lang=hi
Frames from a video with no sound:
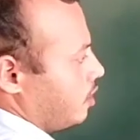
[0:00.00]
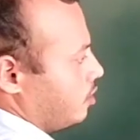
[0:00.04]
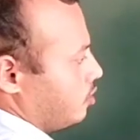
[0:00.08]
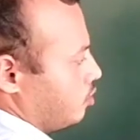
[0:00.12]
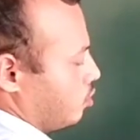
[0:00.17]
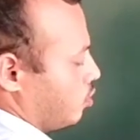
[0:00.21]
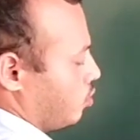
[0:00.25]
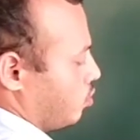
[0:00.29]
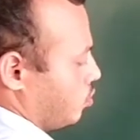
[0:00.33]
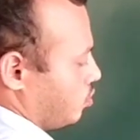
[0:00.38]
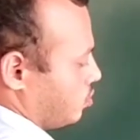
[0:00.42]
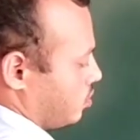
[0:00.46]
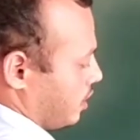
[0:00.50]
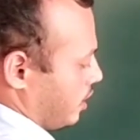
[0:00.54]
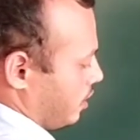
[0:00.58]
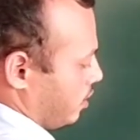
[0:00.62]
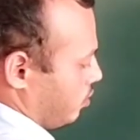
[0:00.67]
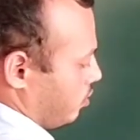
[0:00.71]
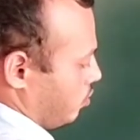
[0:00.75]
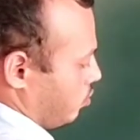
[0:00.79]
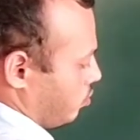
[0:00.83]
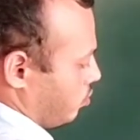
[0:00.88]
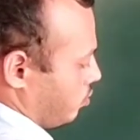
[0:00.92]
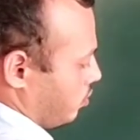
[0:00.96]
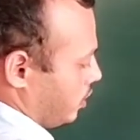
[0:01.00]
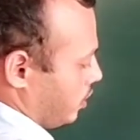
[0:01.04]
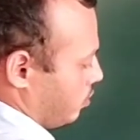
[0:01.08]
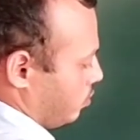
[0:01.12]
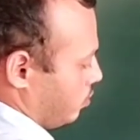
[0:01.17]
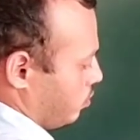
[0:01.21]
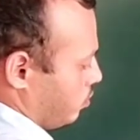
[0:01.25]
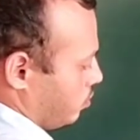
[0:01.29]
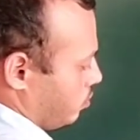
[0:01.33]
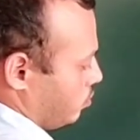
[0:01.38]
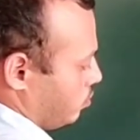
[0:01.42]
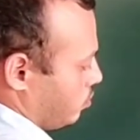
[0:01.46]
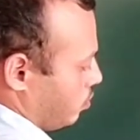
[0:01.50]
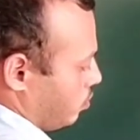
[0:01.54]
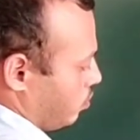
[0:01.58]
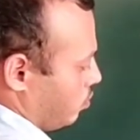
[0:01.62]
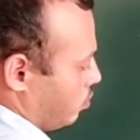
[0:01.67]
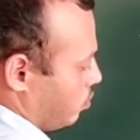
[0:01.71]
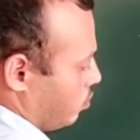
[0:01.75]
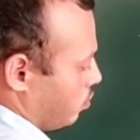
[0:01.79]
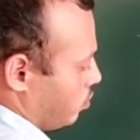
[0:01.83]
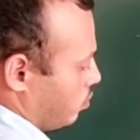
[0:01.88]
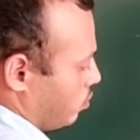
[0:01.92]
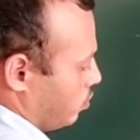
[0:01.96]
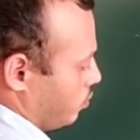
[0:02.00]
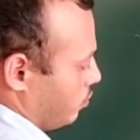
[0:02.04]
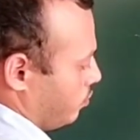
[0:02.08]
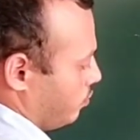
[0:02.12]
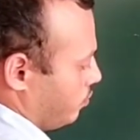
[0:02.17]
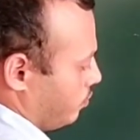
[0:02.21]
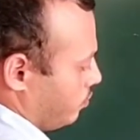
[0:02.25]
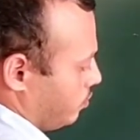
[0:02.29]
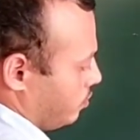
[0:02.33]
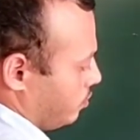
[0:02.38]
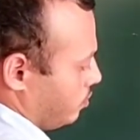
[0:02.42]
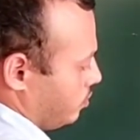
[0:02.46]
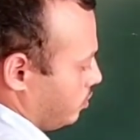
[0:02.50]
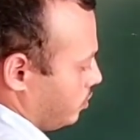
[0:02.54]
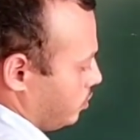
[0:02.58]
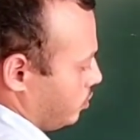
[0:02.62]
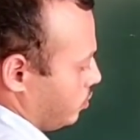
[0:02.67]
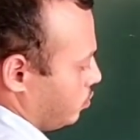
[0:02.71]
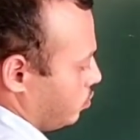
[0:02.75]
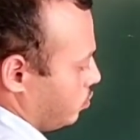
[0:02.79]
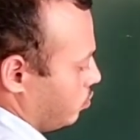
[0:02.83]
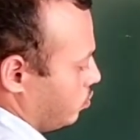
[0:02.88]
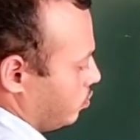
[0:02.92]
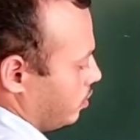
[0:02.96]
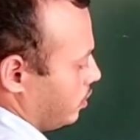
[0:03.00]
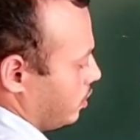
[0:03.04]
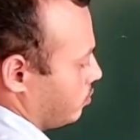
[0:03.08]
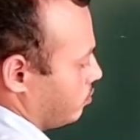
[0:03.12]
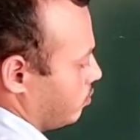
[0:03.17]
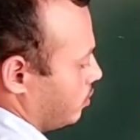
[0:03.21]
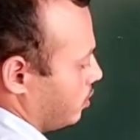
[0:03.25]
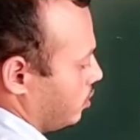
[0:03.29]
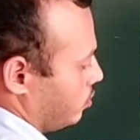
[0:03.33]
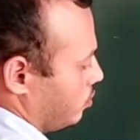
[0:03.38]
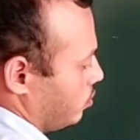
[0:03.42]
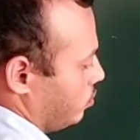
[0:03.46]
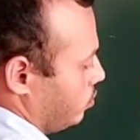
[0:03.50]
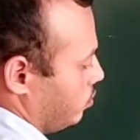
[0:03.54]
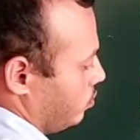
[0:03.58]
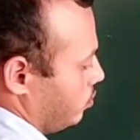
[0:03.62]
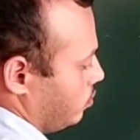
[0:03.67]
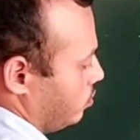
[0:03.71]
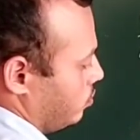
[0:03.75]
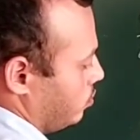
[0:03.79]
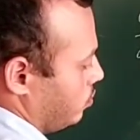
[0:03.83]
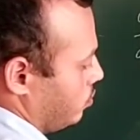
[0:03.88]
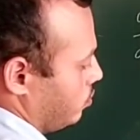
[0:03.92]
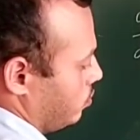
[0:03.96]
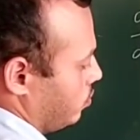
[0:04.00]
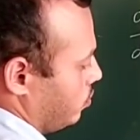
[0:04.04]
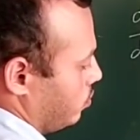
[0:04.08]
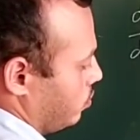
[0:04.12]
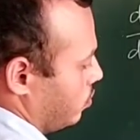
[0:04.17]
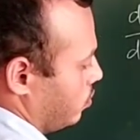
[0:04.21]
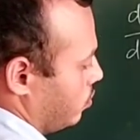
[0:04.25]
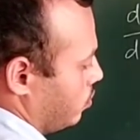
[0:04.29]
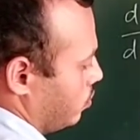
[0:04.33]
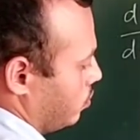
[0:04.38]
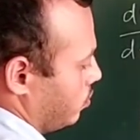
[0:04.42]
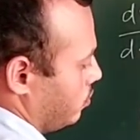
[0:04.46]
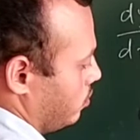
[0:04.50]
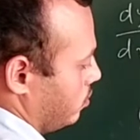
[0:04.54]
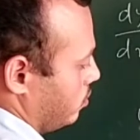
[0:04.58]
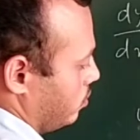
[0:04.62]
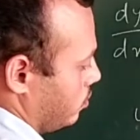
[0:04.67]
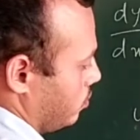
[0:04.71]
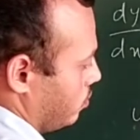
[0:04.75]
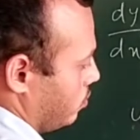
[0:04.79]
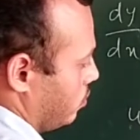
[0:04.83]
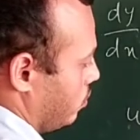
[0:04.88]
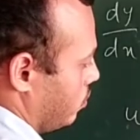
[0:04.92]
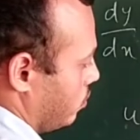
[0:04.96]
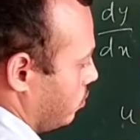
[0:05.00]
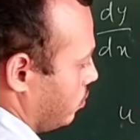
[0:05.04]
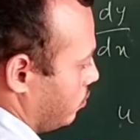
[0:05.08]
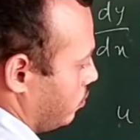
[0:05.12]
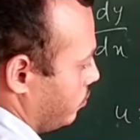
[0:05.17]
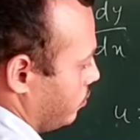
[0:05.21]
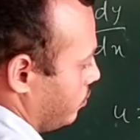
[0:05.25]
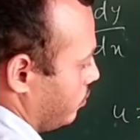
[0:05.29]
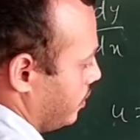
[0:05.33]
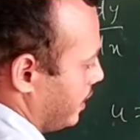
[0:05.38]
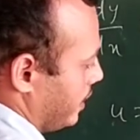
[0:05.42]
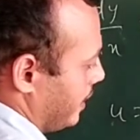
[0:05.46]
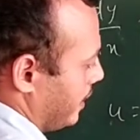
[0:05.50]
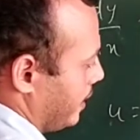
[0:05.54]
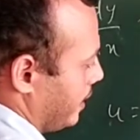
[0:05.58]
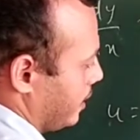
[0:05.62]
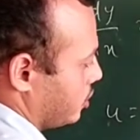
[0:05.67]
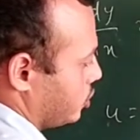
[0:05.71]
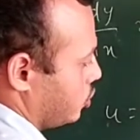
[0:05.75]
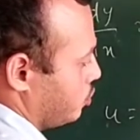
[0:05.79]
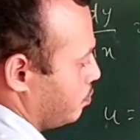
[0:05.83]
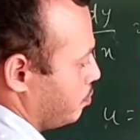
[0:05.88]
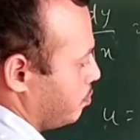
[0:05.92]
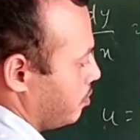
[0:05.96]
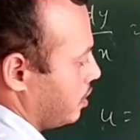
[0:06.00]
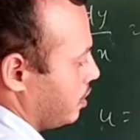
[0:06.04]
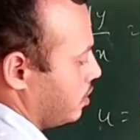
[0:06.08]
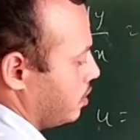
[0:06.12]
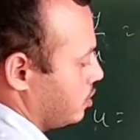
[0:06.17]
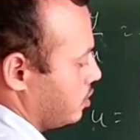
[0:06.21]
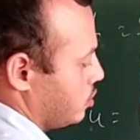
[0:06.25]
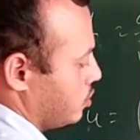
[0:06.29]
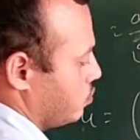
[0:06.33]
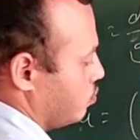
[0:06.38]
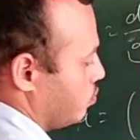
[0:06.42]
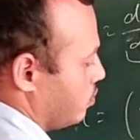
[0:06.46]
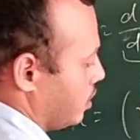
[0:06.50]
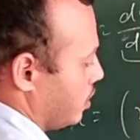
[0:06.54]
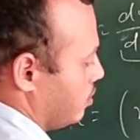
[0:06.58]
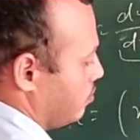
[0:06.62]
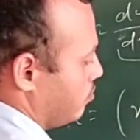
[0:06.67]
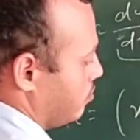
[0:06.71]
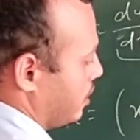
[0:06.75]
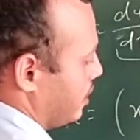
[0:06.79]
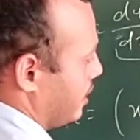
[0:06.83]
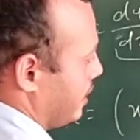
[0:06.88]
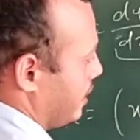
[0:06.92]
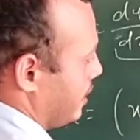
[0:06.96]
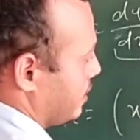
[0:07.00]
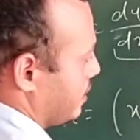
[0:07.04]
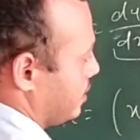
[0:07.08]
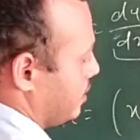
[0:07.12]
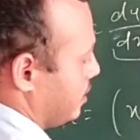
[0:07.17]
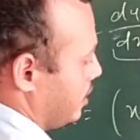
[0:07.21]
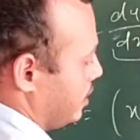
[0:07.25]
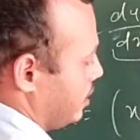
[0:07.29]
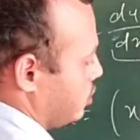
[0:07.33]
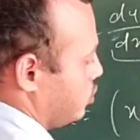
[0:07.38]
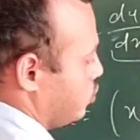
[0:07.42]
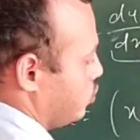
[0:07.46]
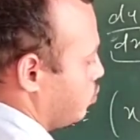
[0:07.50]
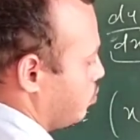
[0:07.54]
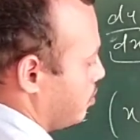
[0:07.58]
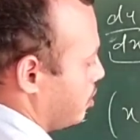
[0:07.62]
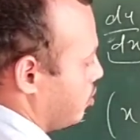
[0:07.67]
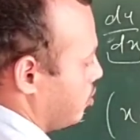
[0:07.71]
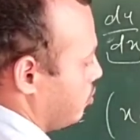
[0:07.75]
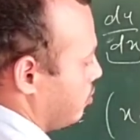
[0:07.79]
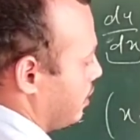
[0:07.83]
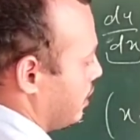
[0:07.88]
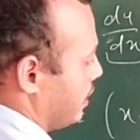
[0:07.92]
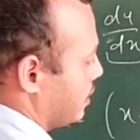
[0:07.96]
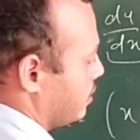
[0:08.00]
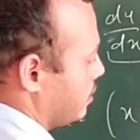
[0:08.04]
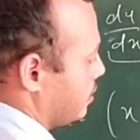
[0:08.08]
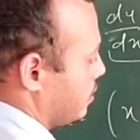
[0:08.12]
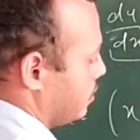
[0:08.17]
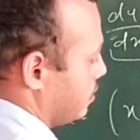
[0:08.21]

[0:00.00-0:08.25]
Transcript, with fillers: दोनों साइड लॉग ले लो तो लॉग ऑफ यू इक्वल टू लॉग ऑफ एक्स प्लस वन बाई एक्स रेस्ट पावर एक्स